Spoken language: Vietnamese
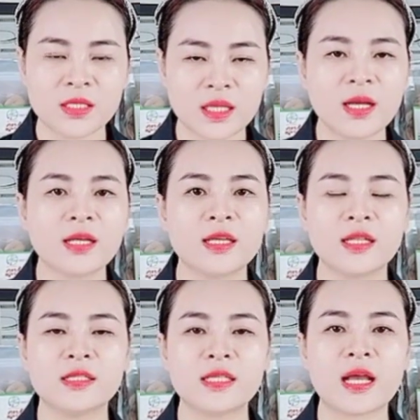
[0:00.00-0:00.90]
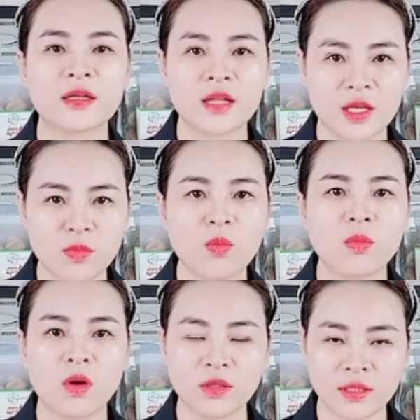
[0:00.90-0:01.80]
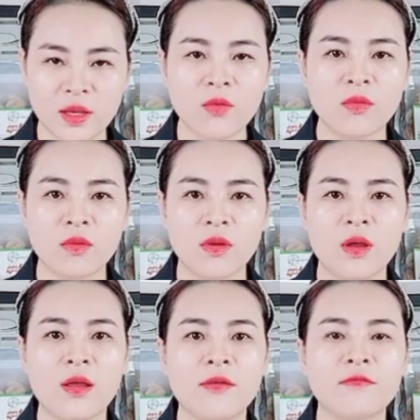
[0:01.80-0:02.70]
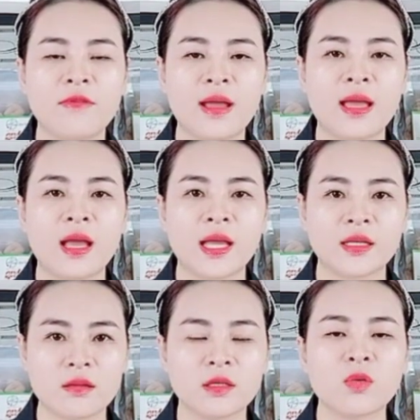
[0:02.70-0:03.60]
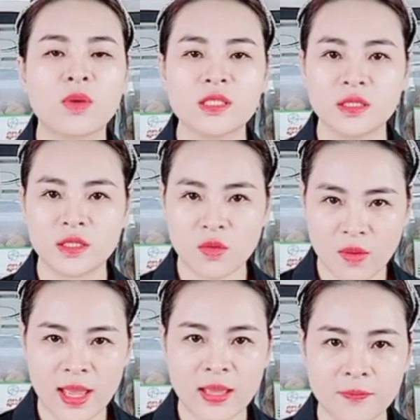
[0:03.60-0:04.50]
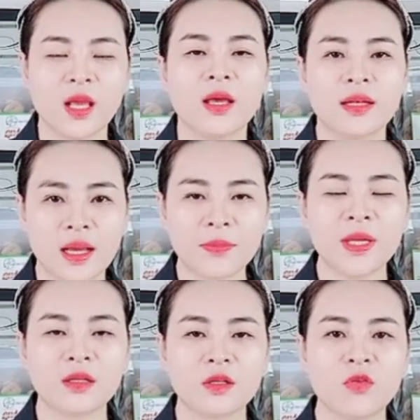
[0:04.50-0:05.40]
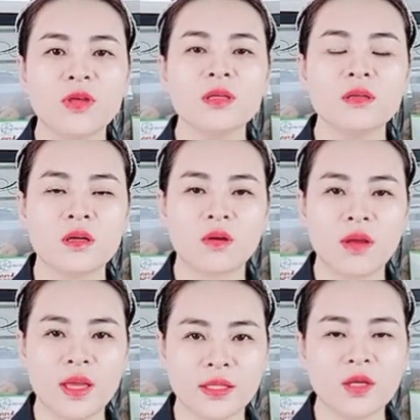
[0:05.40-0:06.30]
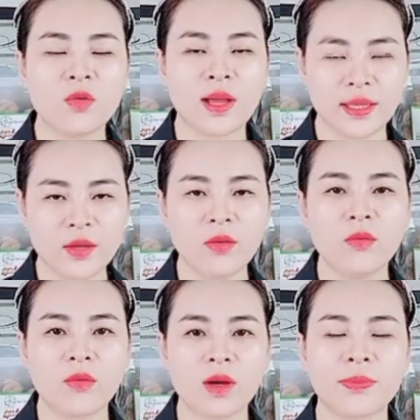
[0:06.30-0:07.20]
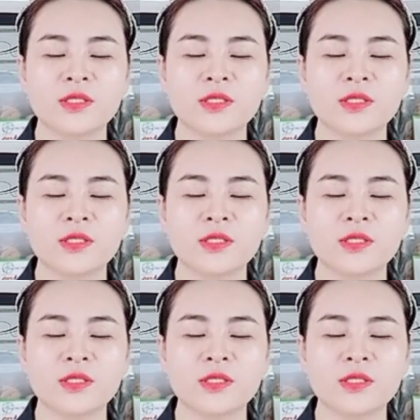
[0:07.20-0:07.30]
sẽ gây ra tình trạng đầy bụng khó tiêu và ảnh hưởng đến quá trình tiêu hóa. Đặc biệt đối với những người có hệ tiêu hóa yếu hoặc